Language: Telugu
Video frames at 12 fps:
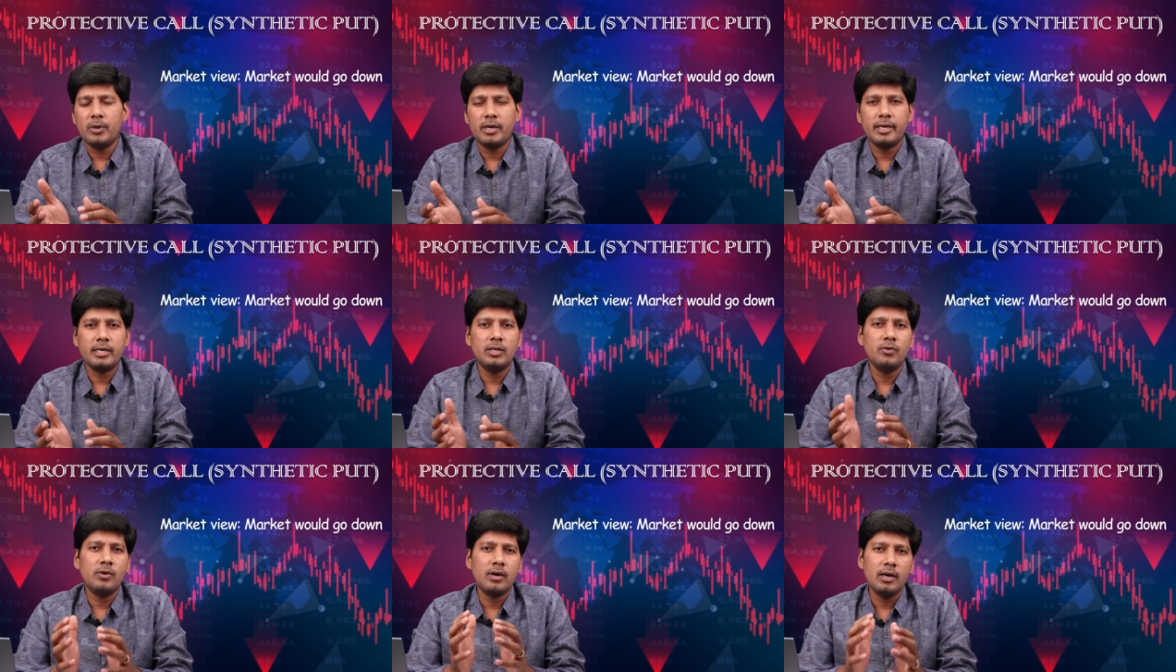
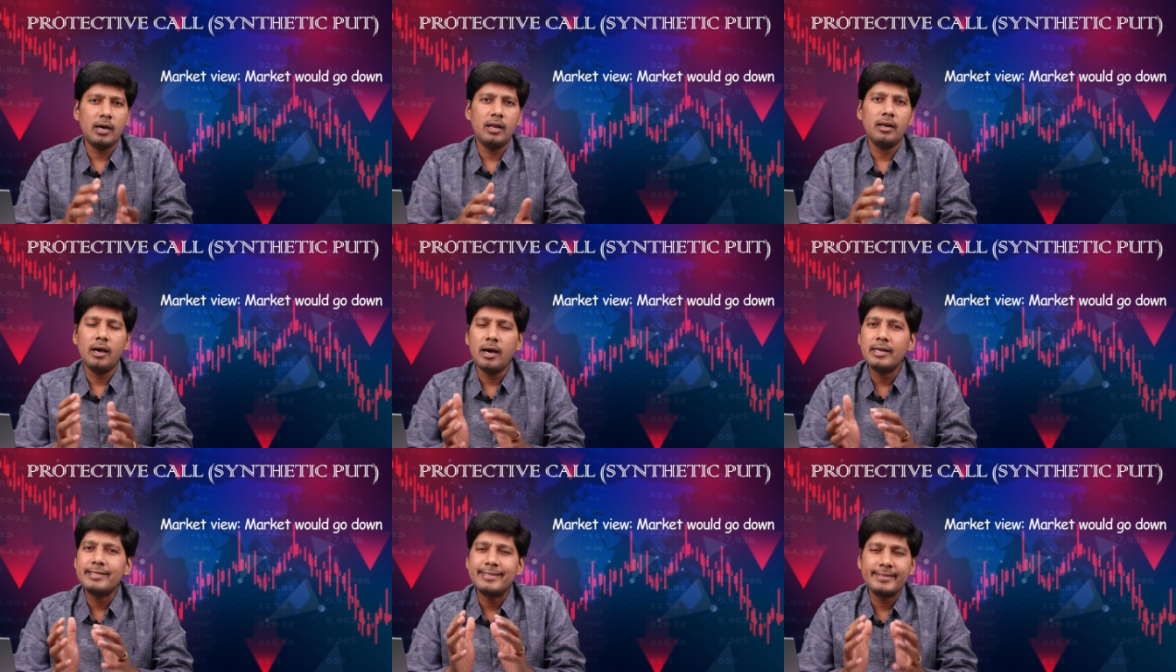ప్రొటెక్టివ్ కాల్
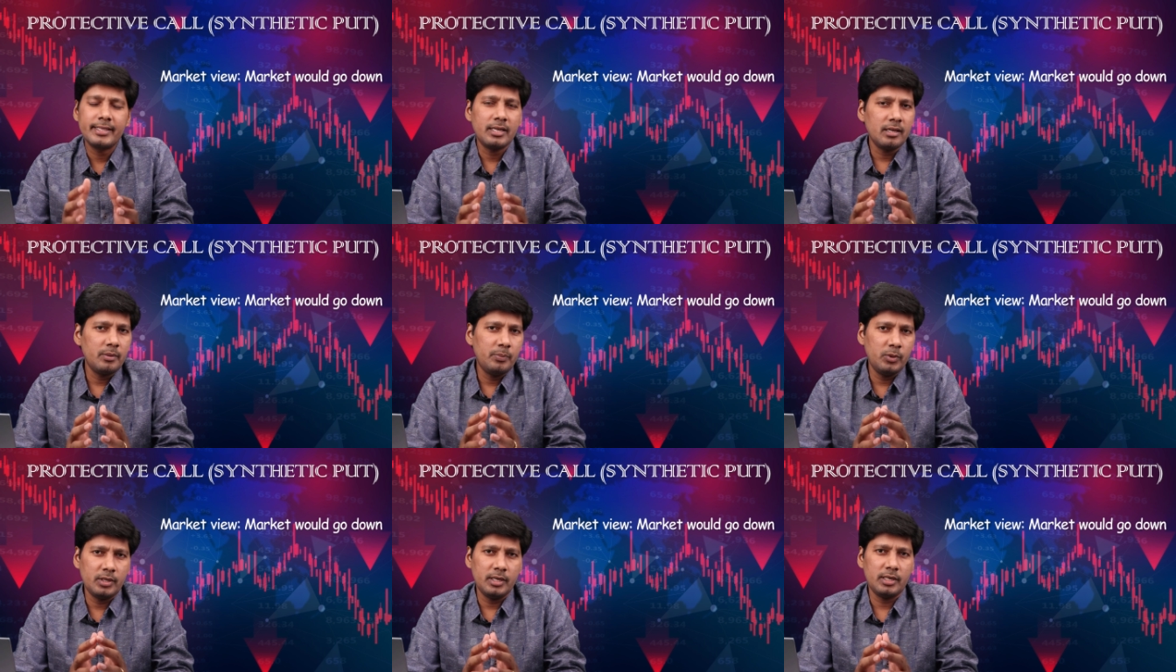ఆర్ సింథటిక్
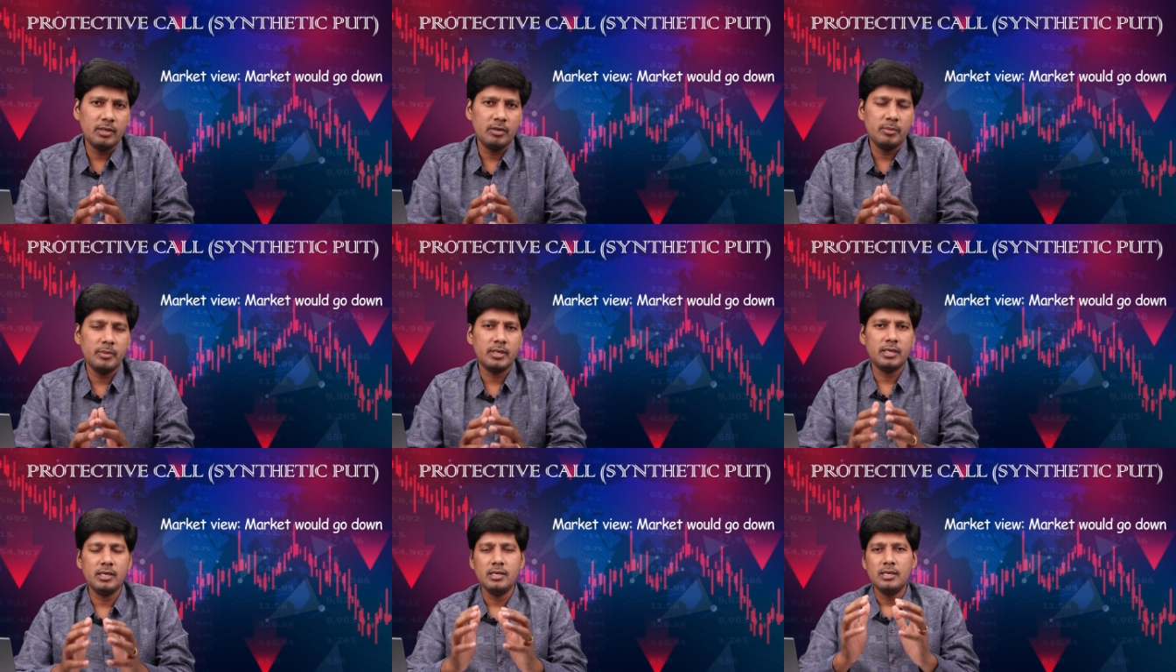పుట్ అంటాం
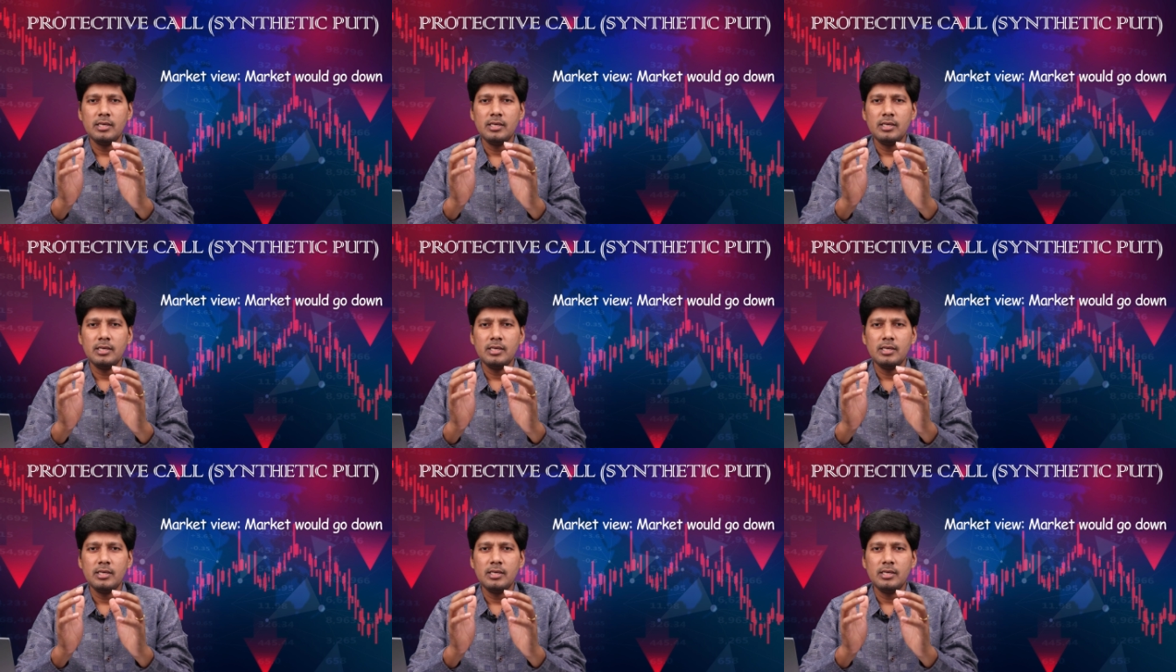అనమాట